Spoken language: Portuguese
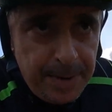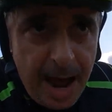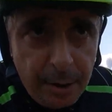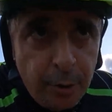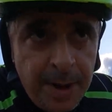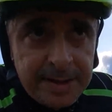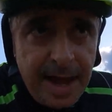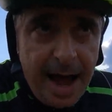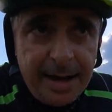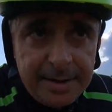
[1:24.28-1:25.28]
para
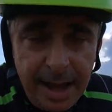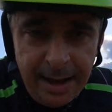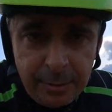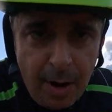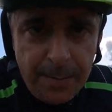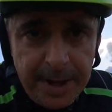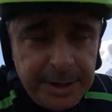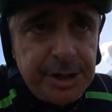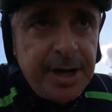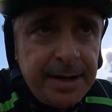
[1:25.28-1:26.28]
argumentar, né, com a
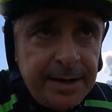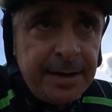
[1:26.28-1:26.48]
mente